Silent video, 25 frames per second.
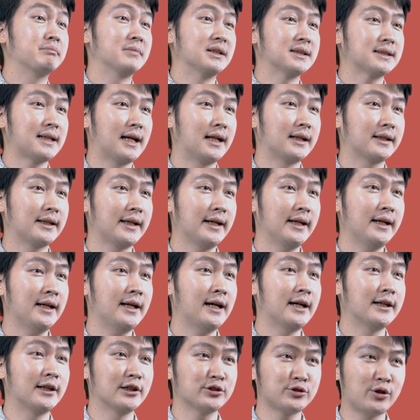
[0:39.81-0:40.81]

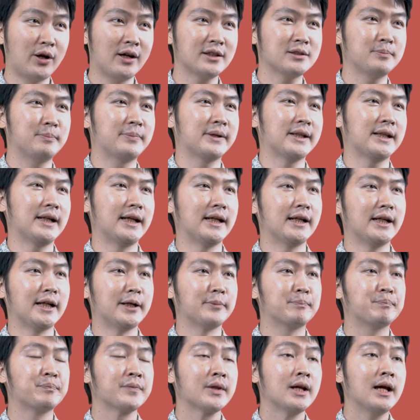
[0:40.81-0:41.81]
Misalnya ada soal seperti ini.